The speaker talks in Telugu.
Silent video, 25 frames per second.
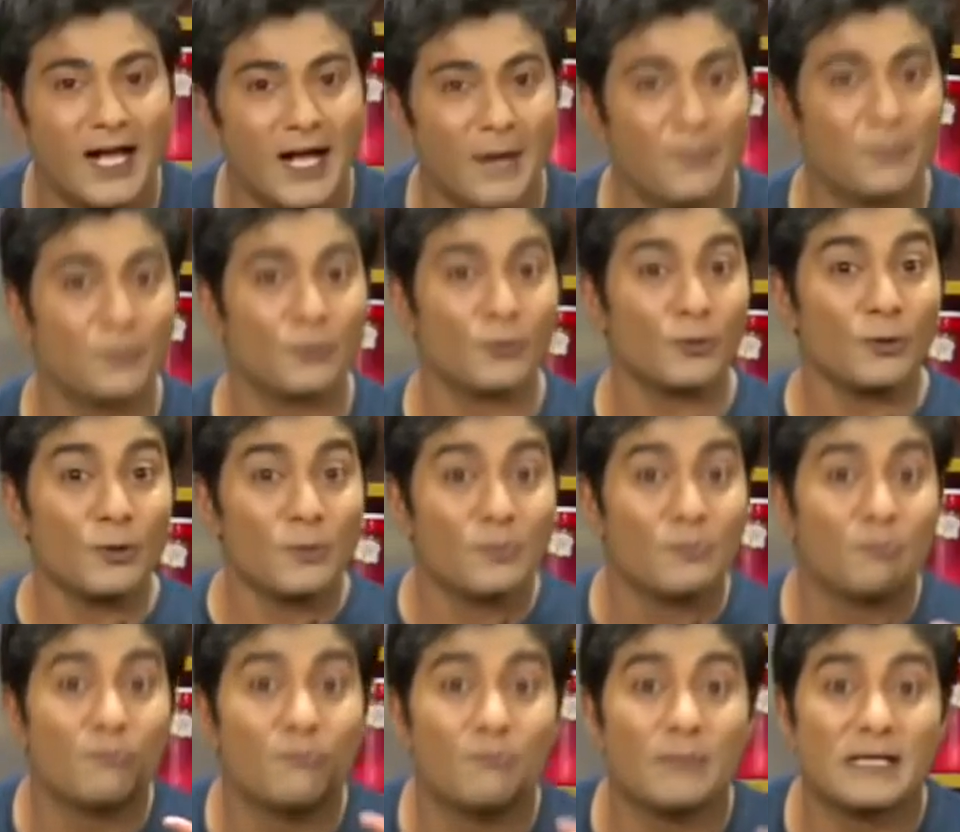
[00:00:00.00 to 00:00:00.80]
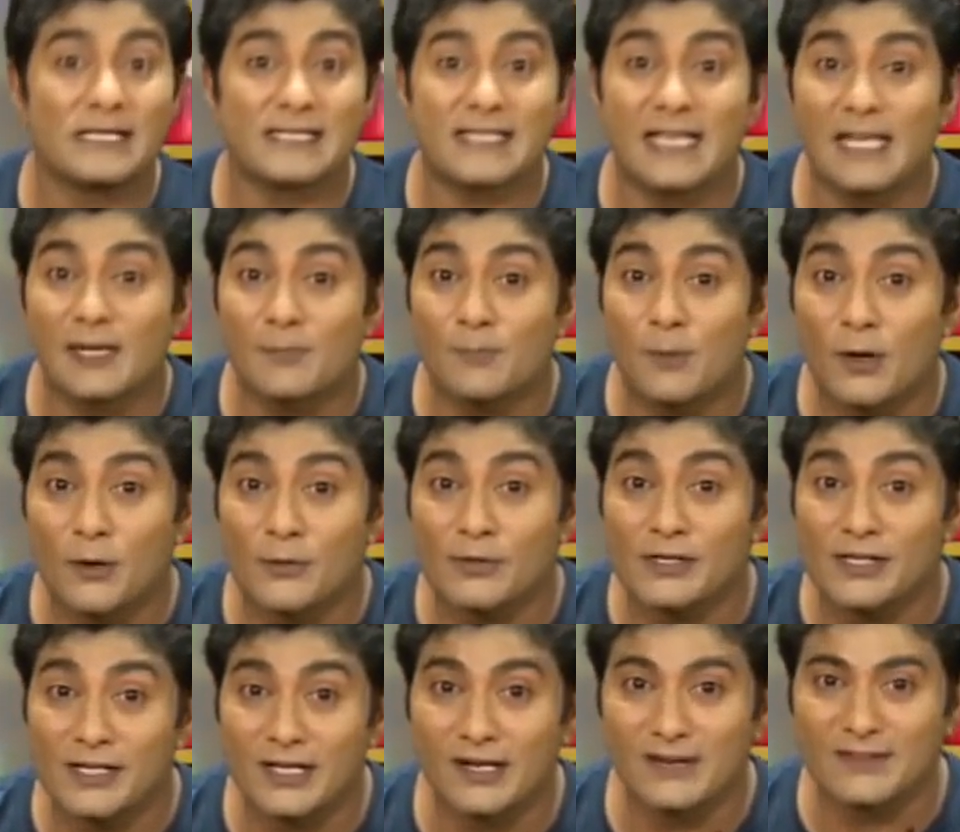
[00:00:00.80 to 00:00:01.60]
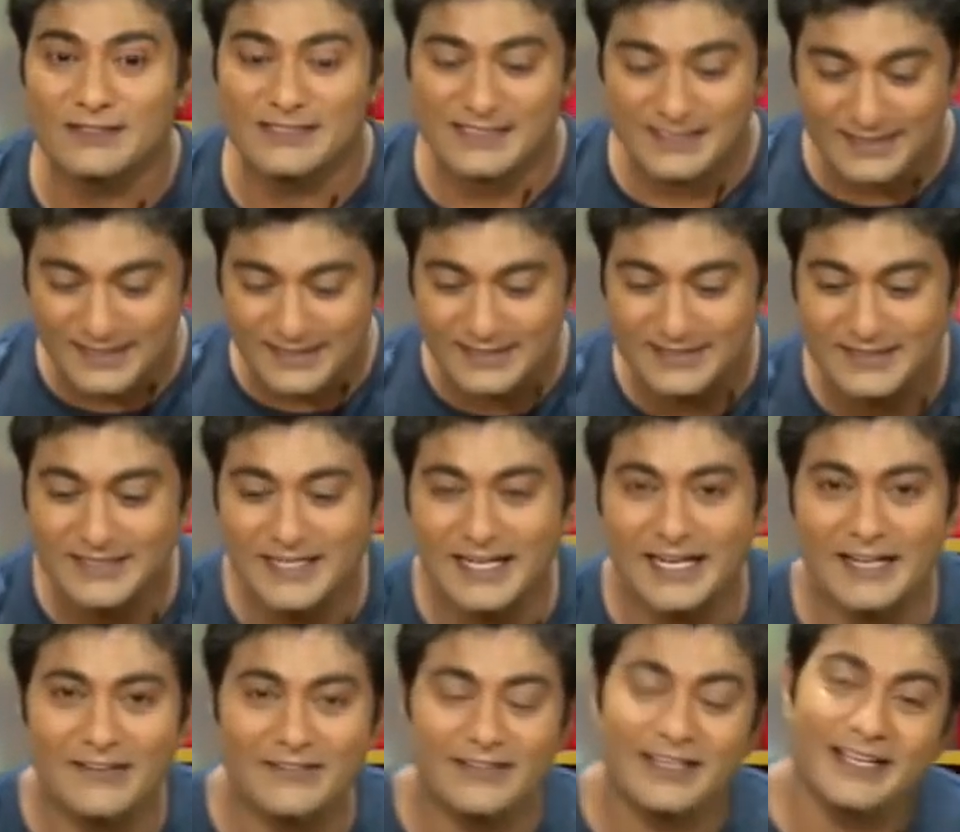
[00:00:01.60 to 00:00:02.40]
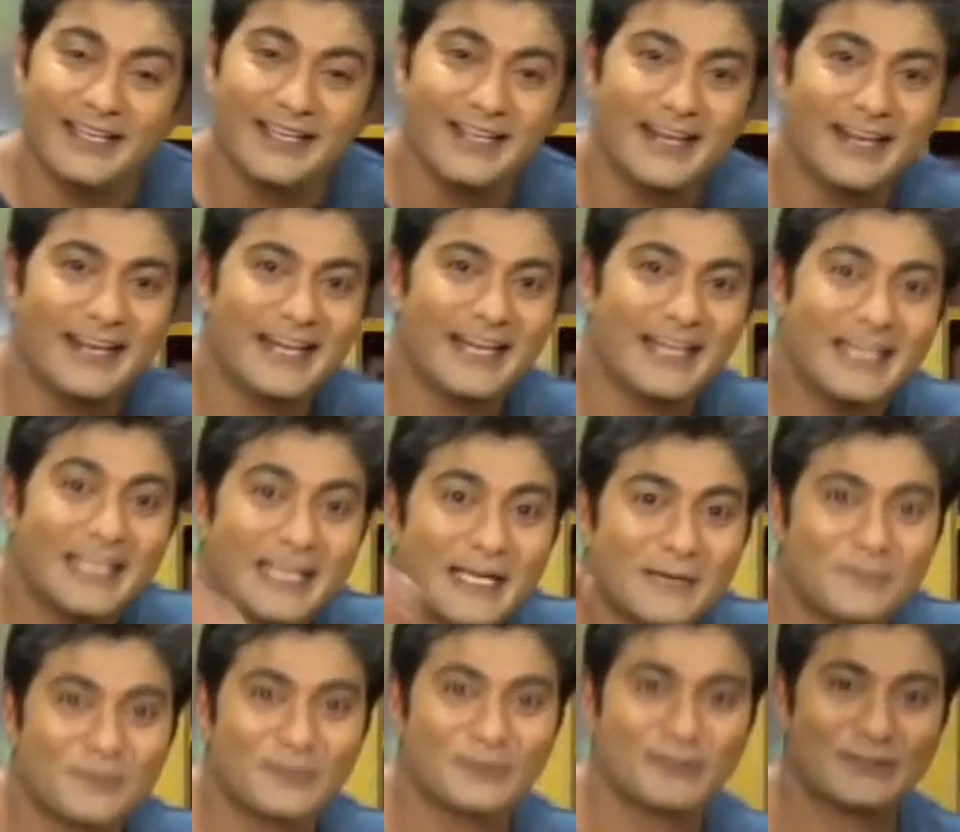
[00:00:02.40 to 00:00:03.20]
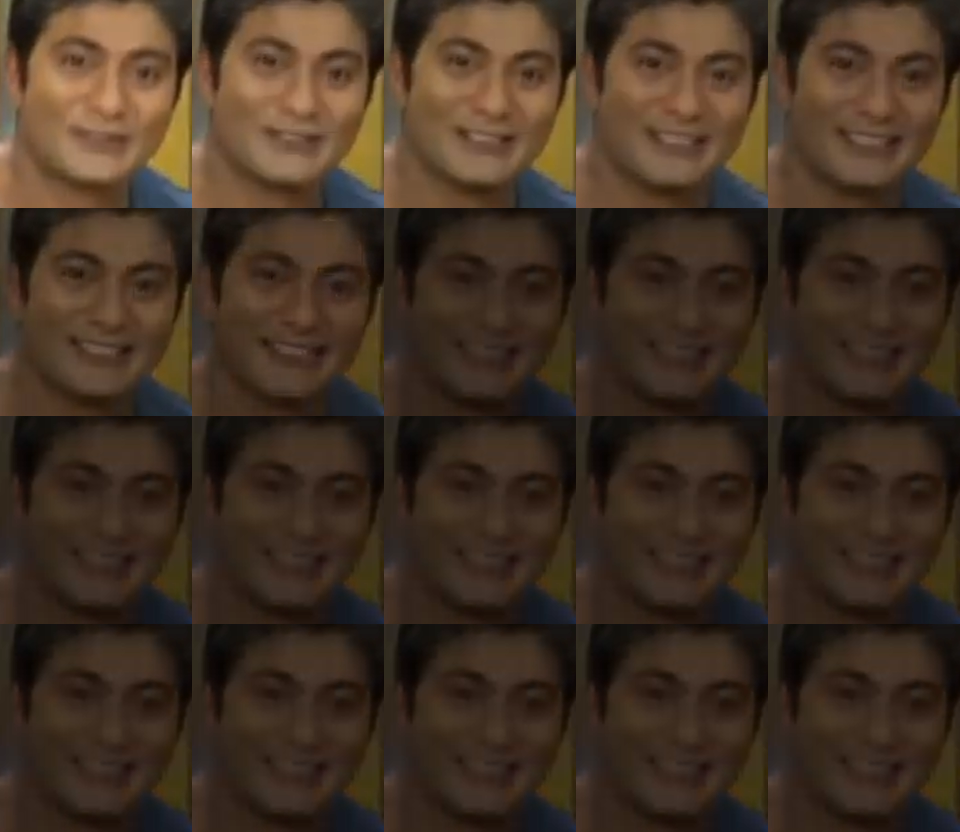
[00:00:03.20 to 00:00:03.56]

అప్పుడు మిసైల్ పావుకి కావాల్సిన గ్రేవీ రెడీ అయిపోతుంది